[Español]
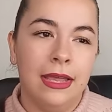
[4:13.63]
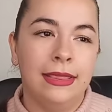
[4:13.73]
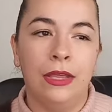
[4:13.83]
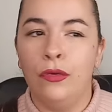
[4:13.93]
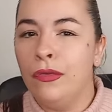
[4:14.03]

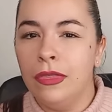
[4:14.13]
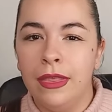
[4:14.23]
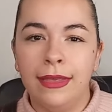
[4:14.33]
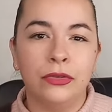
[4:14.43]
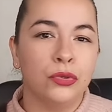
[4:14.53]
¿De
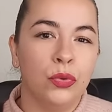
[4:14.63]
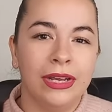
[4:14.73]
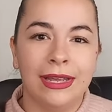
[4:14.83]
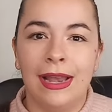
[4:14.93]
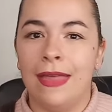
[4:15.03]
dónde
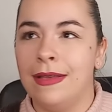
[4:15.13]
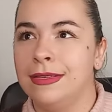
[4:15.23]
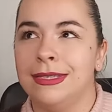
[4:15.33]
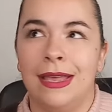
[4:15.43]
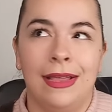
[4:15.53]
surge la
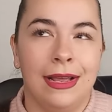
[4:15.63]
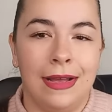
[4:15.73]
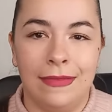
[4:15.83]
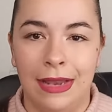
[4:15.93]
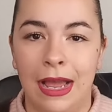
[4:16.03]
danza del
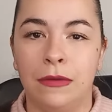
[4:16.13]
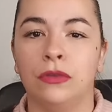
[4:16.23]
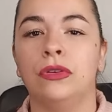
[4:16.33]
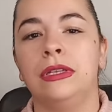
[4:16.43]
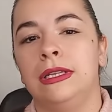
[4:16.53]

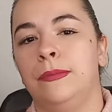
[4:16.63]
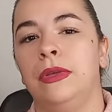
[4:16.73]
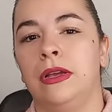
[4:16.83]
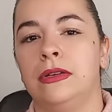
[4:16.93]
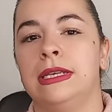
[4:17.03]
candelabro? Todo este
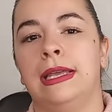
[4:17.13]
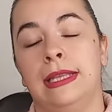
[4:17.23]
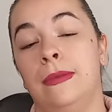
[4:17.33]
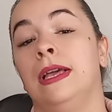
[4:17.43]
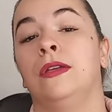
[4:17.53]
tipo de cosas
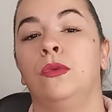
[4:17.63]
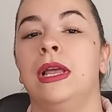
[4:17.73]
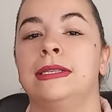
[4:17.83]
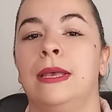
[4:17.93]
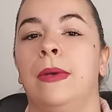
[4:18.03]
está bien que tú
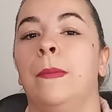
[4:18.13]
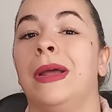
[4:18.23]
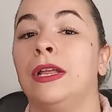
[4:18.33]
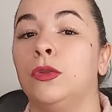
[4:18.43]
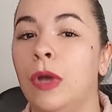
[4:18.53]
las sepas
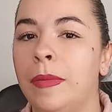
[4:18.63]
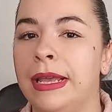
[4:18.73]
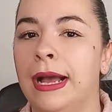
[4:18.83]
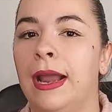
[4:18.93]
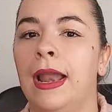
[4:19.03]
para tú
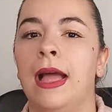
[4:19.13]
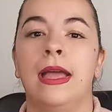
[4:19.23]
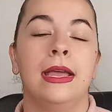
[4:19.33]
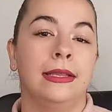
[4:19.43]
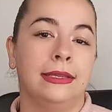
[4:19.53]
aplicarlas
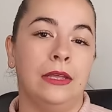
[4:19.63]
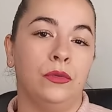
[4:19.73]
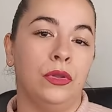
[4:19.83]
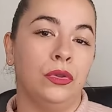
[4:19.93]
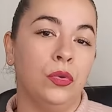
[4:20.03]

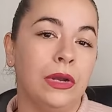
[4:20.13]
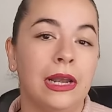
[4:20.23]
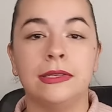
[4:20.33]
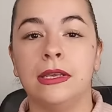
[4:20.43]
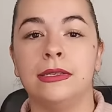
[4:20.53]
tanto en tus
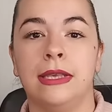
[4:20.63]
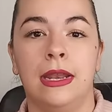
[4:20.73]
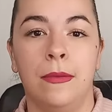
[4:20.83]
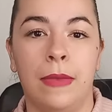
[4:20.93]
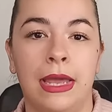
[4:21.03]
clases si
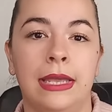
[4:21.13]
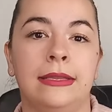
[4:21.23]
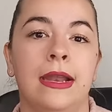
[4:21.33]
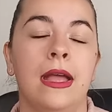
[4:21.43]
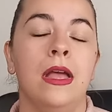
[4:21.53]
eres
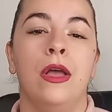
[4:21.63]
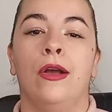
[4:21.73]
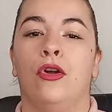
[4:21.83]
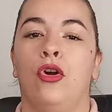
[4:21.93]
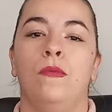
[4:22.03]
maestra
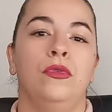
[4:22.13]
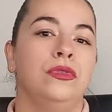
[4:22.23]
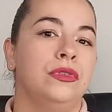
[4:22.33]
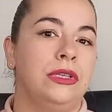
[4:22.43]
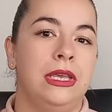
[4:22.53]

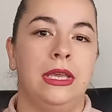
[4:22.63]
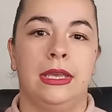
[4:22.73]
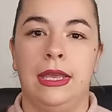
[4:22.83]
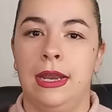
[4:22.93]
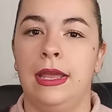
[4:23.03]
como si
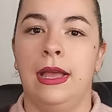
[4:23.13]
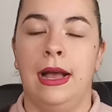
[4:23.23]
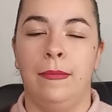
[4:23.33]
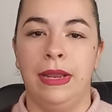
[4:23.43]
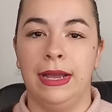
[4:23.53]
quieres
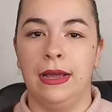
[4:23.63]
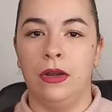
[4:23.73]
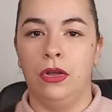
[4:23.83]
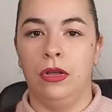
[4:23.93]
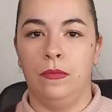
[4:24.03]

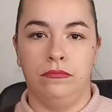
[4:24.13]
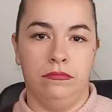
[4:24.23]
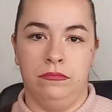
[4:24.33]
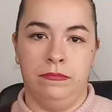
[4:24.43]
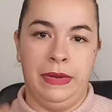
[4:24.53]
aplicarlo
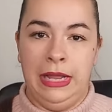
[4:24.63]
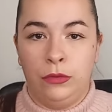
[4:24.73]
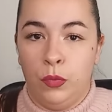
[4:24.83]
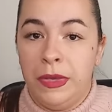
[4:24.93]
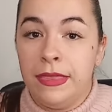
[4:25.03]
mm, para
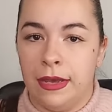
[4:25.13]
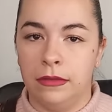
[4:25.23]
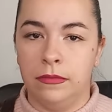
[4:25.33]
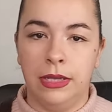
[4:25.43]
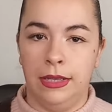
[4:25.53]
tu
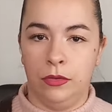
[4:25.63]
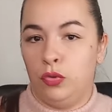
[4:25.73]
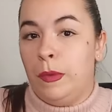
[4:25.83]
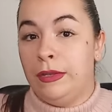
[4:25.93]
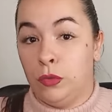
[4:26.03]
vida, eh,
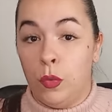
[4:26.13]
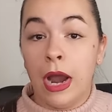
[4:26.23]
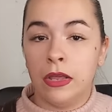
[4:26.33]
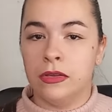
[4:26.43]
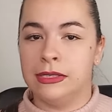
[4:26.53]
tu
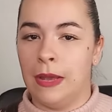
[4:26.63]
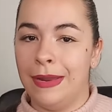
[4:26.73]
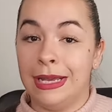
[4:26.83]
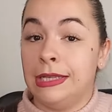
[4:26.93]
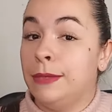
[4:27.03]
vestuario,
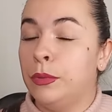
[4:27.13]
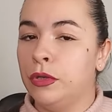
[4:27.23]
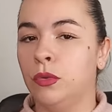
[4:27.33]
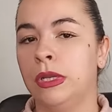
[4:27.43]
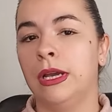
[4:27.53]
saber qué tipo
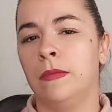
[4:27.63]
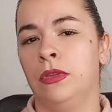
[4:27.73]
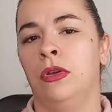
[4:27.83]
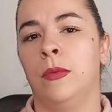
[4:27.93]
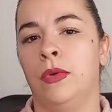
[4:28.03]
de túnica me
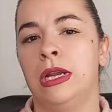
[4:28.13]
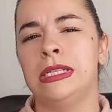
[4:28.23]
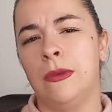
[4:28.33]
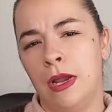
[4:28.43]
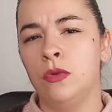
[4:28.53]
tengo que poner
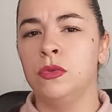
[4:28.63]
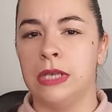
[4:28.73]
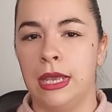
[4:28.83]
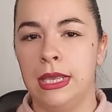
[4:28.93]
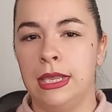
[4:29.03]
si bailo un
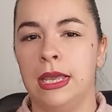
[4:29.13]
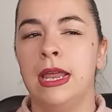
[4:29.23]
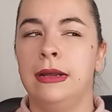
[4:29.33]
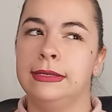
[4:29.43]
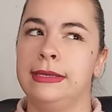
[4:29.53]
saidi,
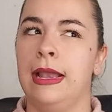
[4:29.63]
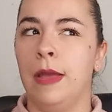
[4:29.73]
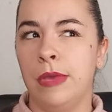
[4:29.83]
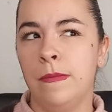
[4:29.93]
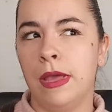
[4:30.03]
si es
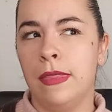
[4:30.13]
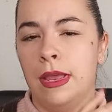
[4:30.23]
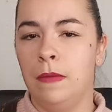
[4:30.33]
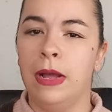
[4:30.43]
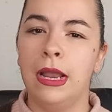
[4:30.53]
la misma
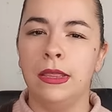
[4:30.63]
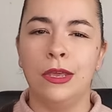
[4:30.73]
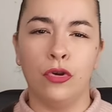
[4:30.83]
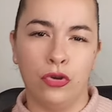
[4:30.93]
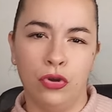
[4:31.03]
del
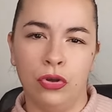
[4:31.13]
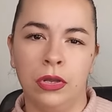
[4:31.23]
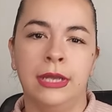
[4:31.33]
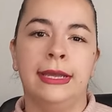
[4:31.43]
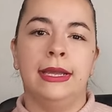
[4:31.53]
baladi o
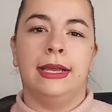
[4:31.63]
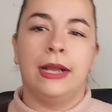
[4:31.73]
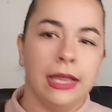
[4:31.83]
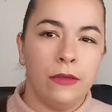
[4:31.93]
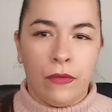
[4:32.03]
no,
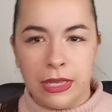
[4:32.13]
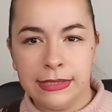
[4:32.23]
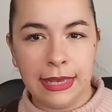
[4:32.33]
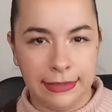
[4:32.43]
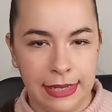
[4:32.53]
qué
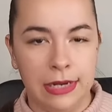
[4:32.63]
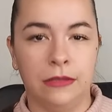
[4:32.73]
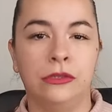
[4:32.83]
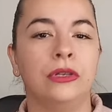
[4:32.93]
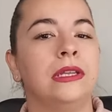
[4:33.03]
diferencias
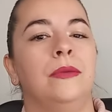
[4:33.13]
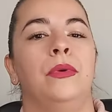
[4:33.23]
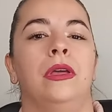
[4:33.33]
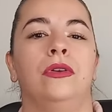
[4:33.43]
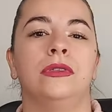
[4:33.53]
tienen. Todo este
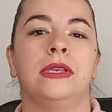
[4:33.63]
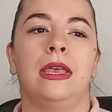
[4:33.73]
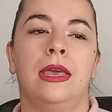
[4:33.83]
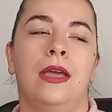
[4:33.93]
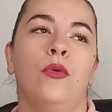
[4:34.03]
tipo de
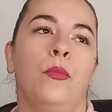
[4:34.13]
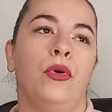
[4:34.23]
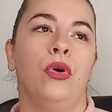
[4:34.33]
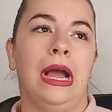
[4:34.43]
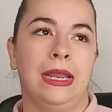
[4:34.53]
cosas ya es un
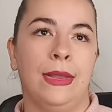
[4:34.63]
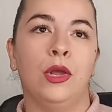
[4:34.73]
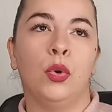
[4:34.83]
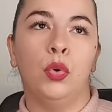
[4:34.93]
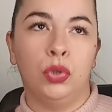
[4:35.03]
poco a
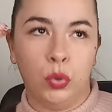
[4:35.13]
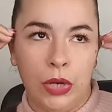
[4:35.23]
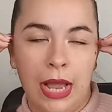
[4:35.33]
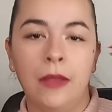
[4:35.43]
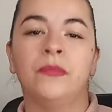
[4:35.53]
nivel
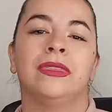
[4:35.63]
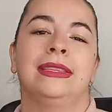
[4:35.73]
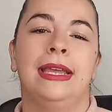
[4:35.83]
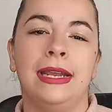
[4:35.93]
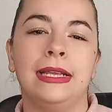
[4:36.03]
cultural
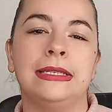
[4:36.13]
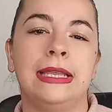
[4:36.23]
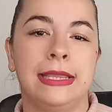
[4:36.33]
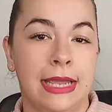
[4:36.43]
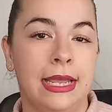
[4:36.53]
tener ese
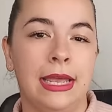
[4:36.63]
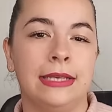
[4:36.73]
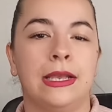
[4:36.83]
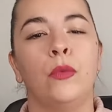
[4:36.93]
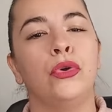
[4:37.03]
interés,
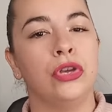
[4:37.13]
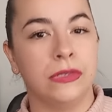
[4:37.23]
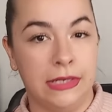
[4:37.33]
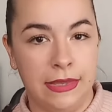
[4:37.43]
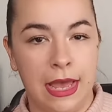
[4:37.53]
esa
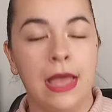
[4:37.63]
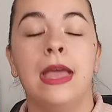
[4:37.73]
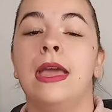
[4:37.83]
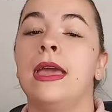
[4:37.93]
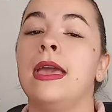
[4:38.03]
curiosidad
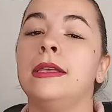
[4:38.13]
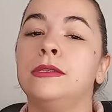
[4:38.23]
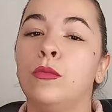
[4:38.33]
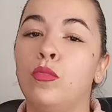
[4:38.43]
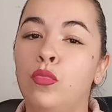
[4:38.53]

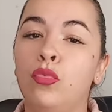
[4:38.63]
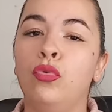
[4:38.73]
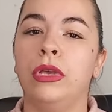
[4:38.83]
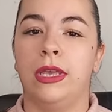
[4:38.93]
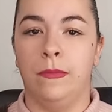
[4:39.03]
es
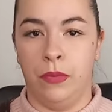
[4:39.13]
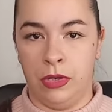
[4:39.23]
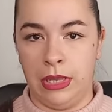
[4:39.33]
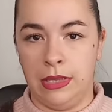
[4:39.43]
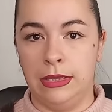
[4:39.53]
muy
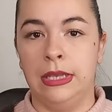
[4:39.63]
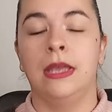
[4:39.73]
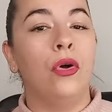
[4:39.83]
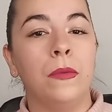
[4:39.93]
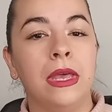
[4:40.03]
importante.
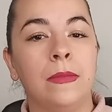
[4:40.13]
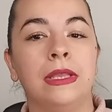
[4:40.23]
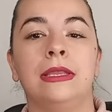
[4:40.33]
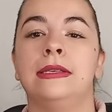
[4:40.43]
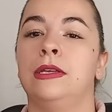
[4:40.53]

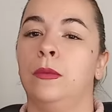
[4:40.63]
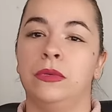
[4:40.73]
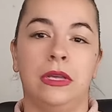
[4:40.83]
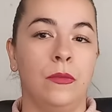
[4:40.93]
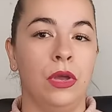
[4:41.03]
Obviamente si lo
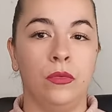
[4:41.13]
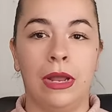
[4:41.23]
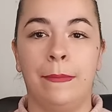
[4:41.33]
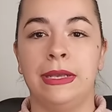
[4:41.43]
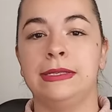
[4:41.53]
pusiéramos en
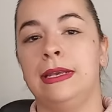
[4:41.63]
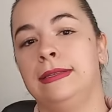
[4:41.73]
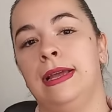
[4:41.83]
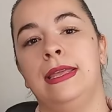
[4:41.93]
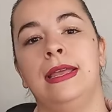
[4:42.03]
una pesa
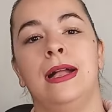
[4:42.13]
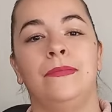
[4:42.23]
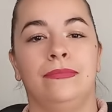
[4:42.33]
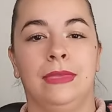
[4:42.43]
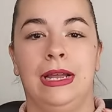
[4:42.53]

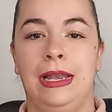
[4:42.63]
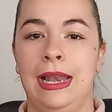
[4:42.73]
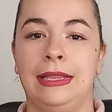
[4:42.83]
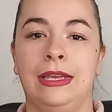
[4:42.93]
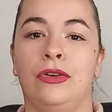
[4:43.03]
estaría mm,
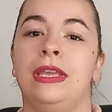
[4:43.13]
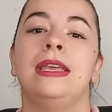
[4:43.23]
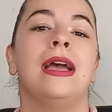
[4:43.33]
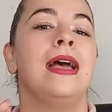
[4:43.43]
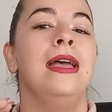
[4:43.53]
la
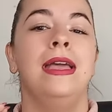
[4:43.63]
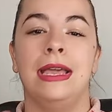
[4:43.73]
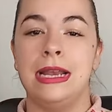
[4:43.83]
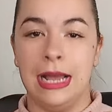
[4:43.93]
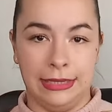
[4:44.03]
teoría
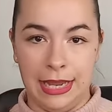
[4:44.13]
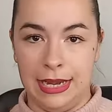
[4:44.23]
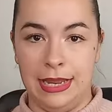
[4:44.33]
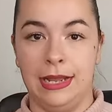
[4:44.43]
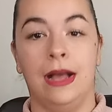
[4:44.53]
y la
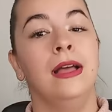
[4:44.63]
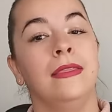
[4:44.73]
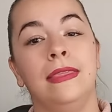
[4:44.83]
técnica.